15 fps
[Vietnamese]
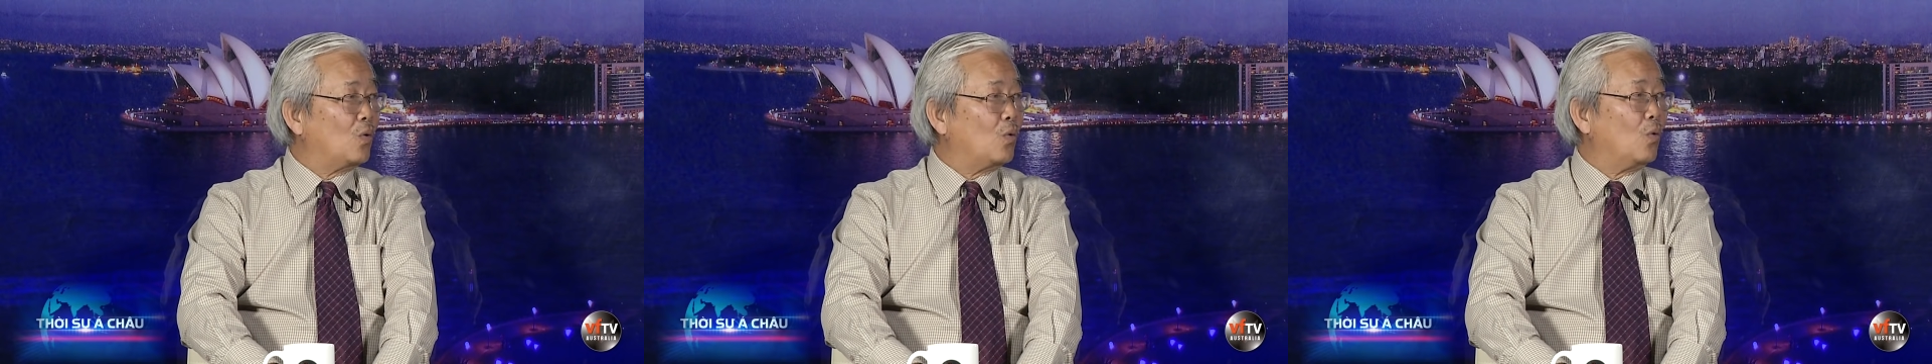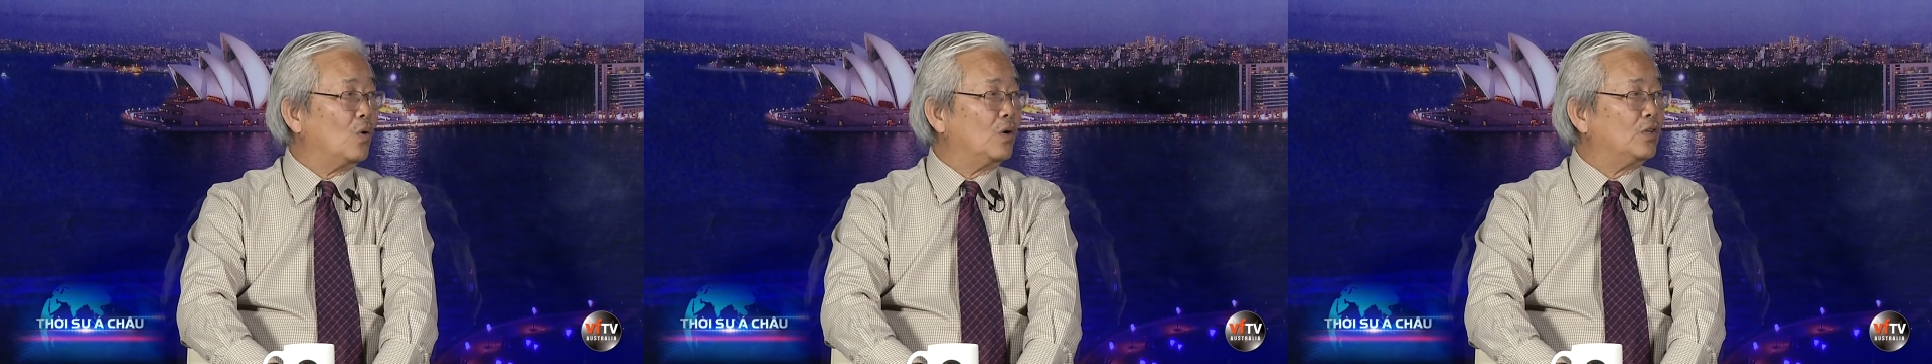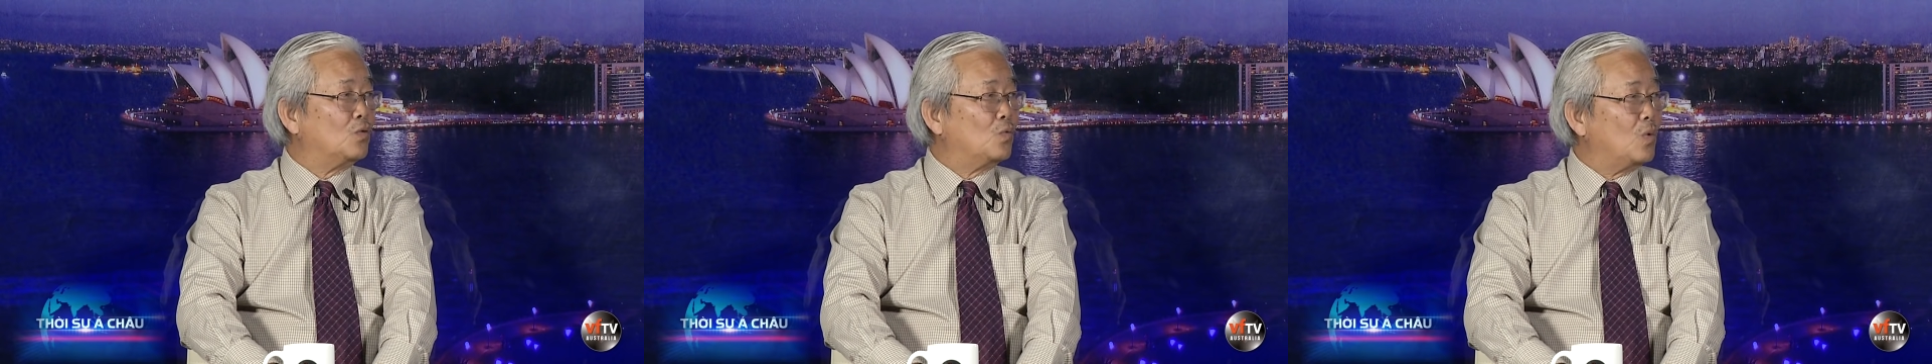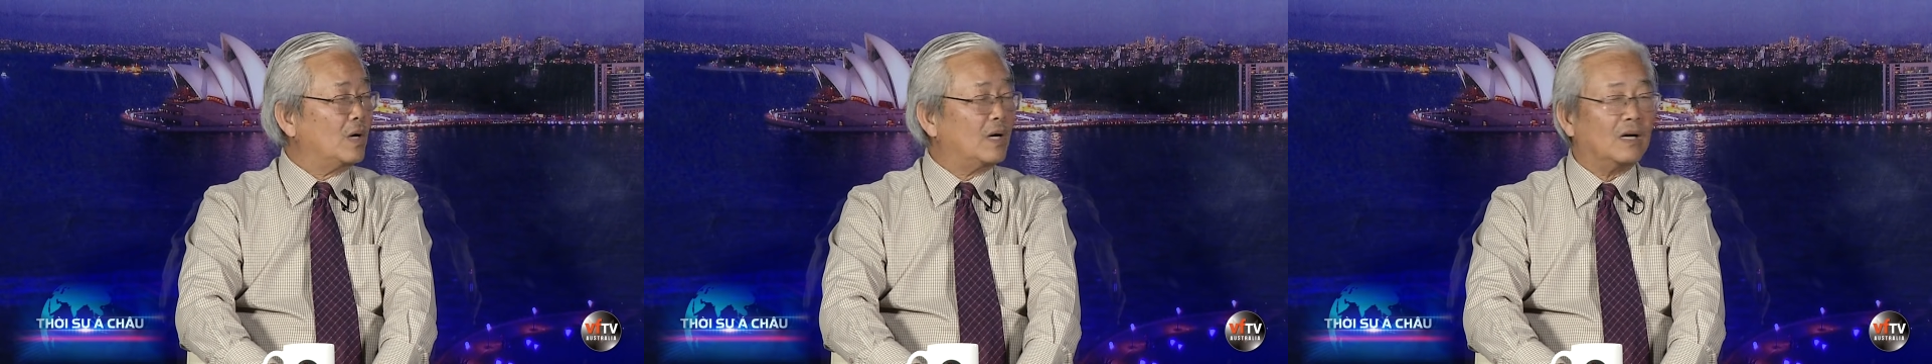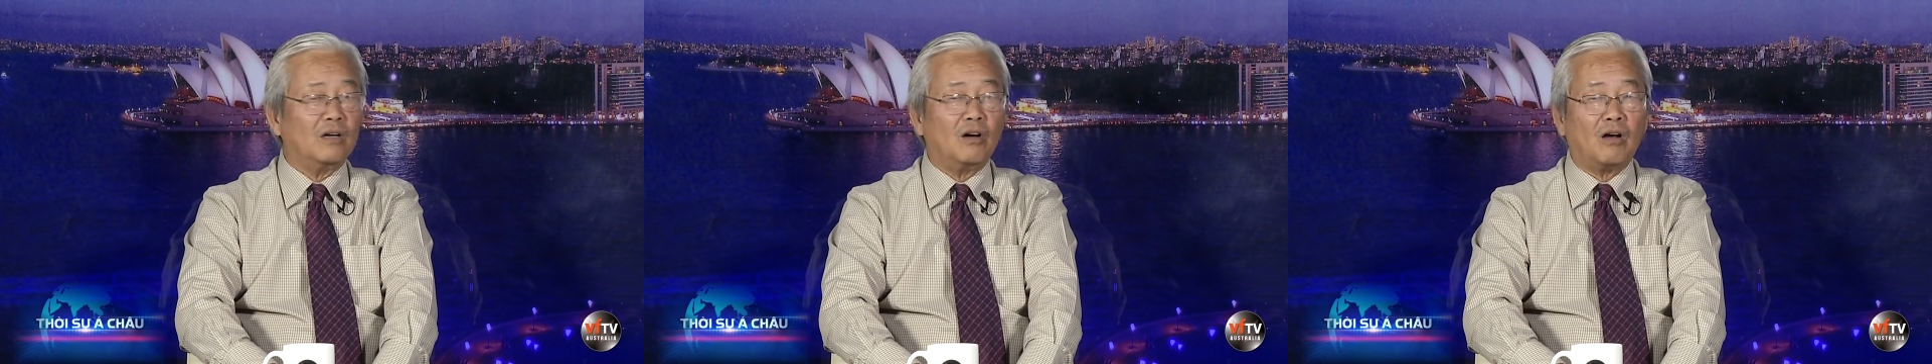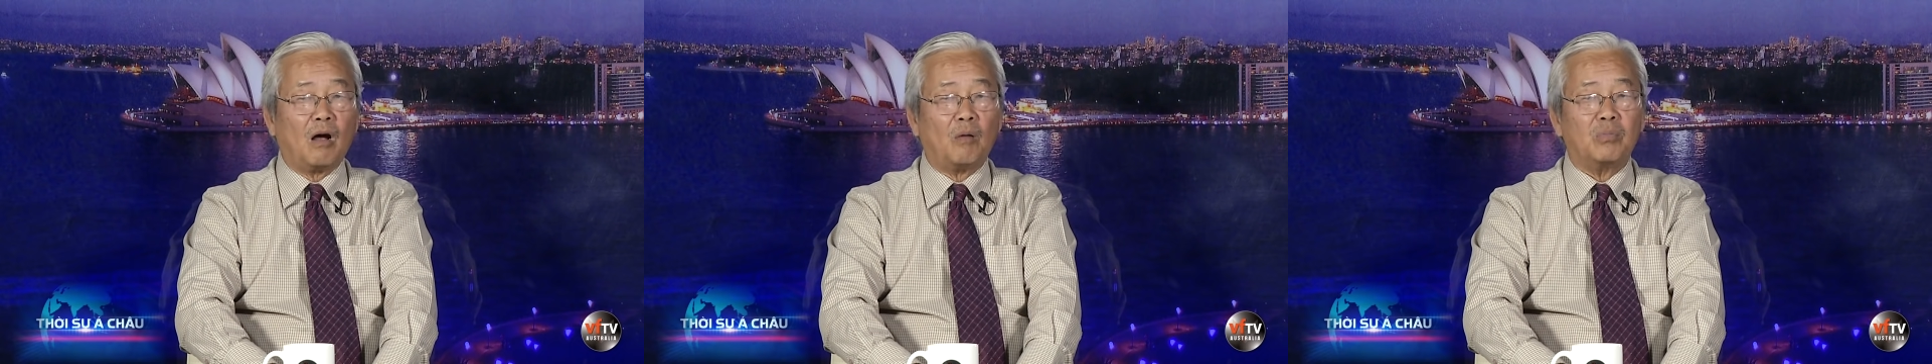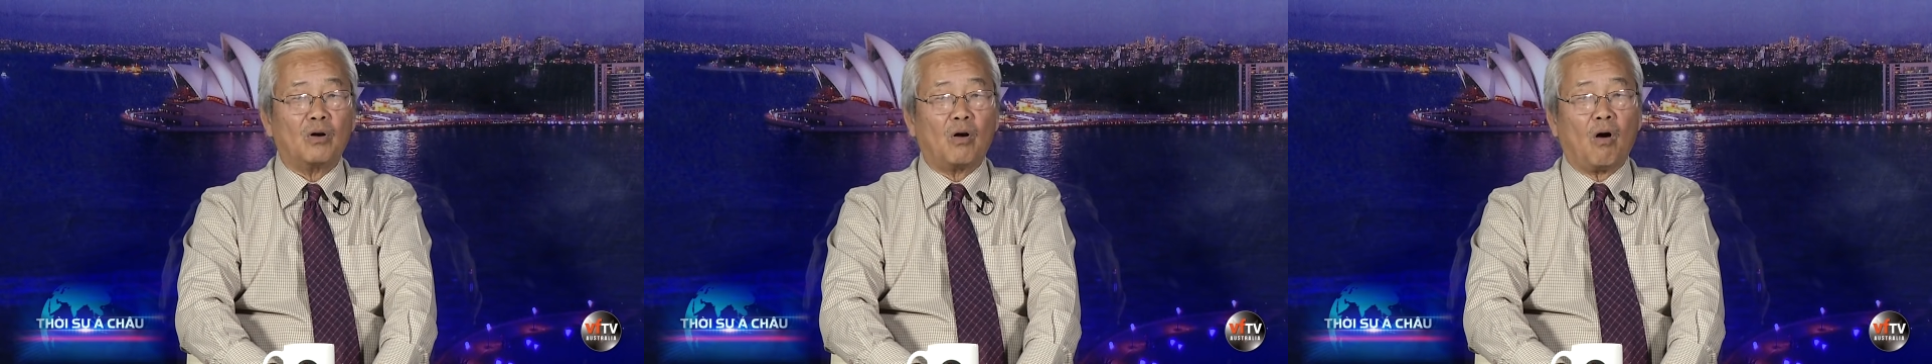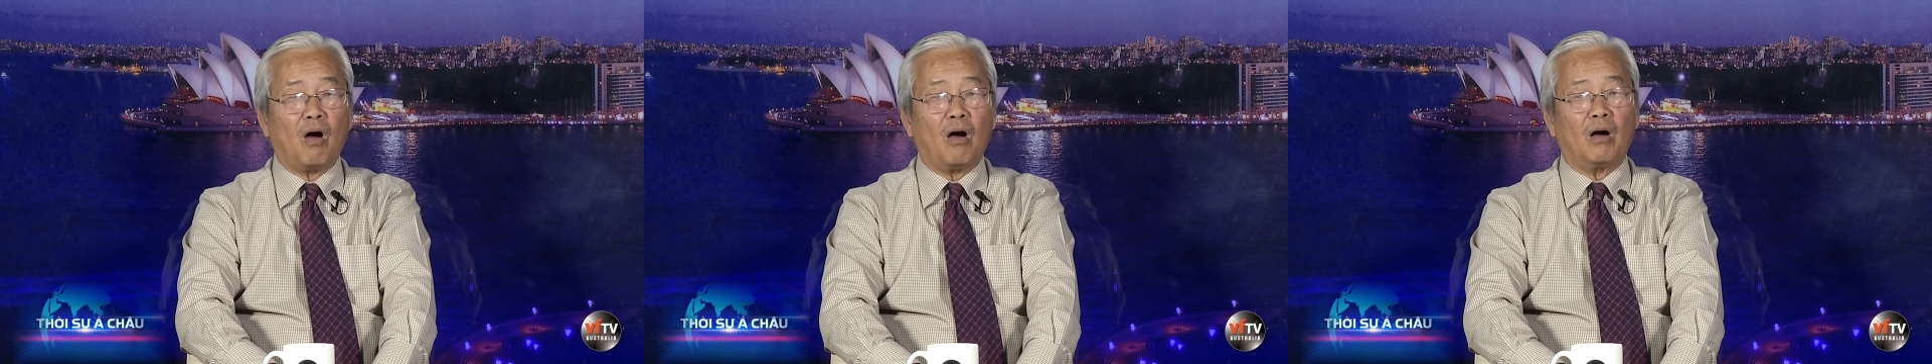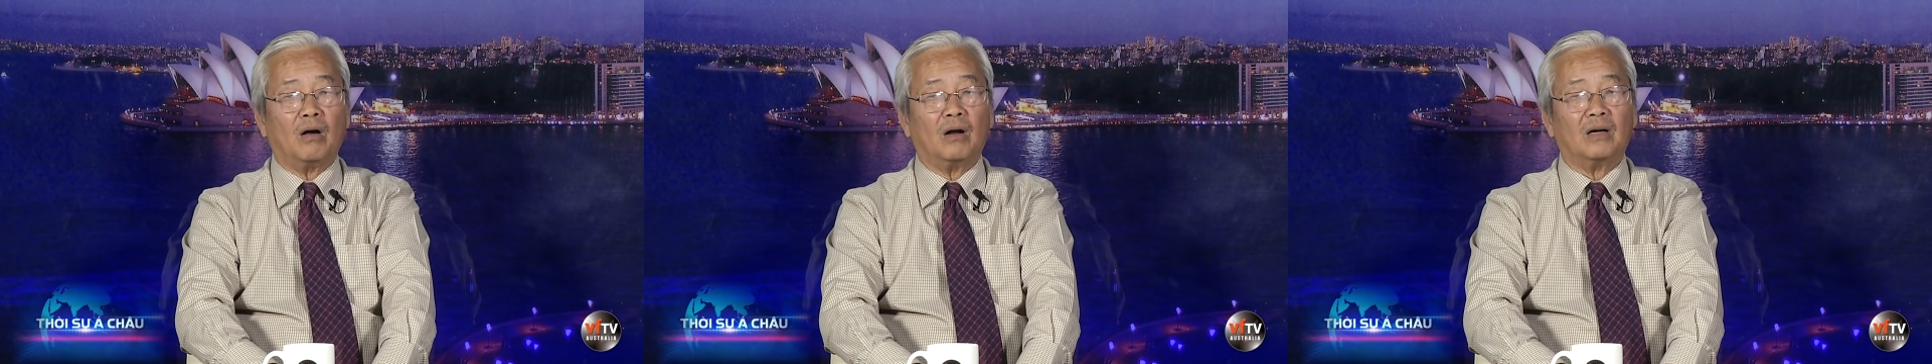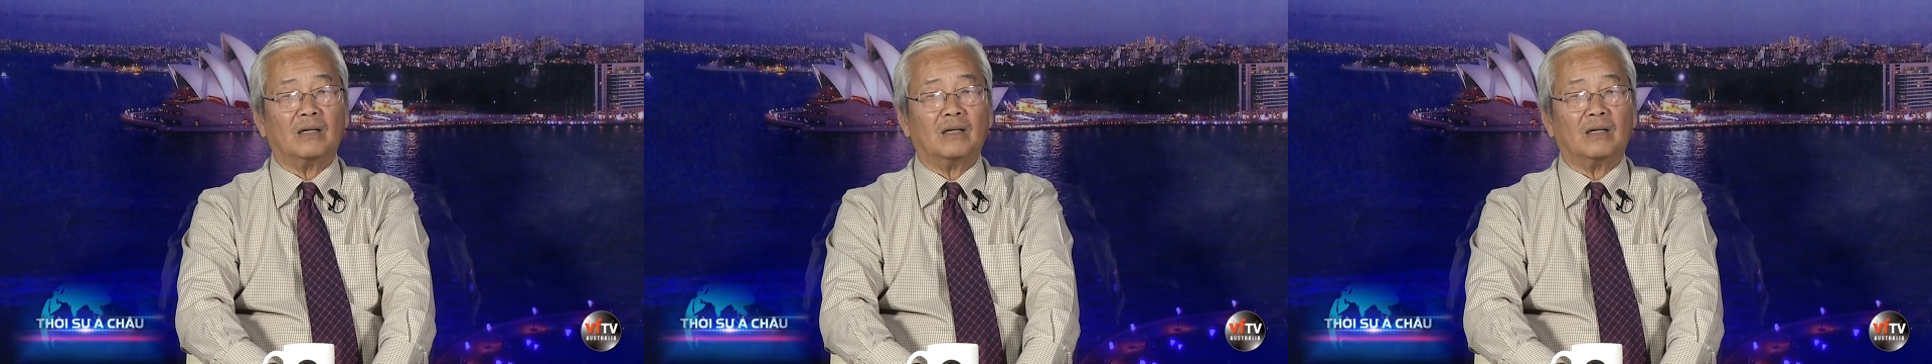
của trung quốc nó không còn